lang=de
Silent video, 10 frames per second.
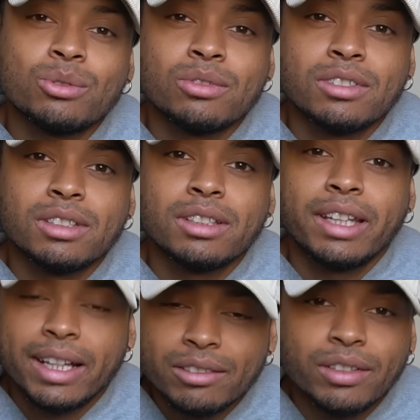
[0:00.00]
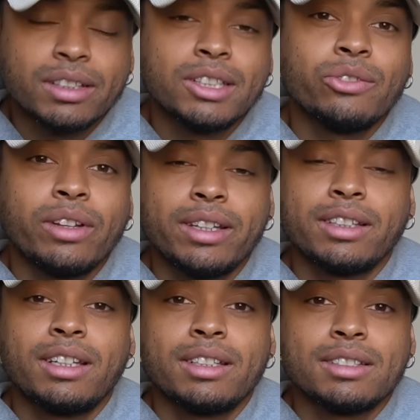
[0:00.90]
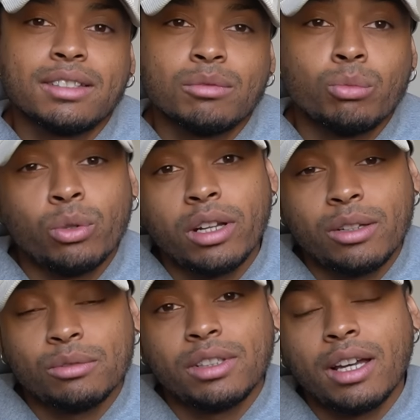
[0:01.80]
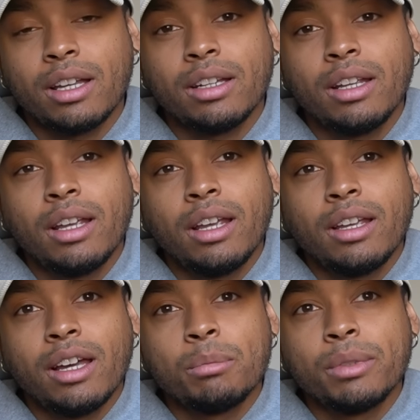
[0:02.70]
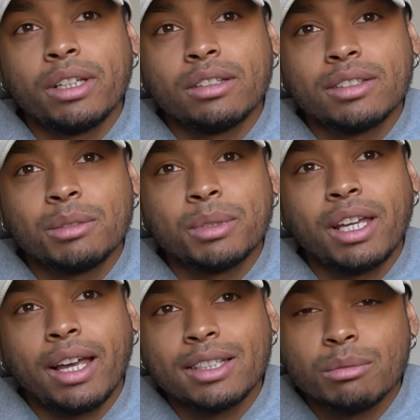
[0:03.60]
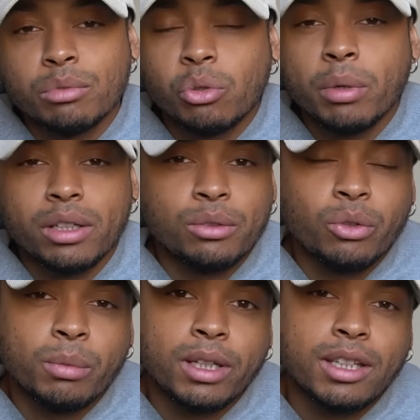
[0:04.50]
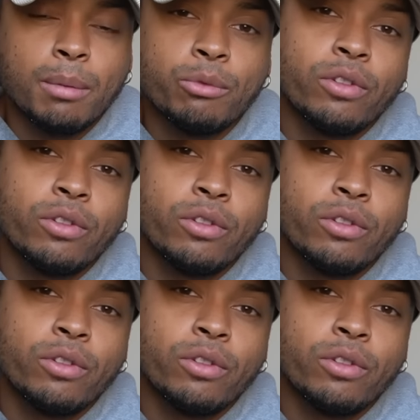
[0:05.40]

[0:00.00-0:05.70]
und Geld verdienen, weil ich in den letzten Monaten und Jahren an mir eine ziemlich krasse Beobachtung gemacht habe.